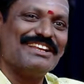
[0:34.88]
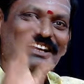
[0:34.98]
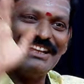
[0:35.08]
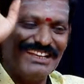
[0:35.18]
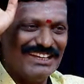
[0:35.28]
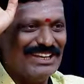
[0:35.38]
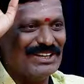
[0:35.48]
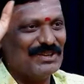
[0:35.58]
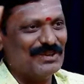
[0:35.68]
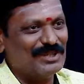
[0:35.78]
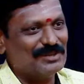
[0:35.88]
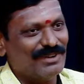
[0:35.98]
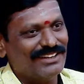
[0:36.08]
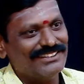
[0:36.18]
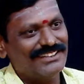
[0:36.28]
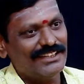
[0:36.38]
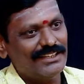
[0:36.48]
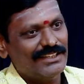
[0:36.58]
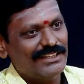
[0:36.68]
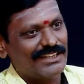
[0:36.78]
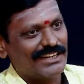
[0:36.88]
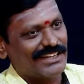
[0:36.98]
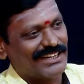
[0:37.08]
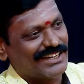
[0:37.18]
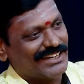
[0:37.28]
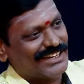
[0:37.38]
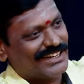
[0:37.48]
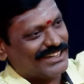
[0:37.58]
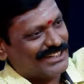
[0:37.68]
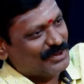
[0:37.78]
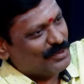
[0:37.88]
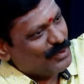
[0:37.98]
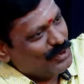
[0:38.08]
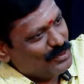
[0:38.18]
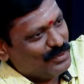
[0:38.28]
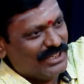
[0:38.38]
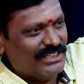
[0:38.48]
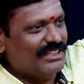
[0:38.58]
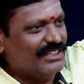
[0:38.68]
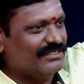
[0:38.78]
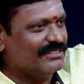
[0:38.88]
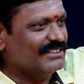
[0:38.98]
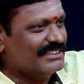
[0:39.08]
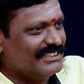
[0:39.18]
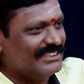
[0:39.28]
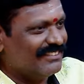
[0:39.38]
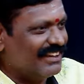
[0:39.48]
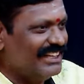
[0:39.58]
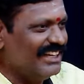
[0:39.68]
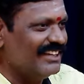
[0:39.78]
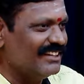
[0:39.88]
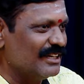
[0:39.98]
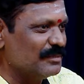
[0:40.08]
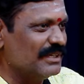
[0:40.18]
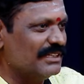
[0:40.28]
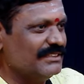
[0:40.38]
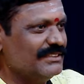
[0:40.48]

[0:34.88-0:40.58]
இன்னும் என்னென்னவோ அது பாட்டுக்கு கட்ட கட்ட கட்ட கட்ட கட்ட கட்டன்னு ஓடி போய் எங்கேயே நிற்கும் இங்கே வண்டி என்ன நம்ம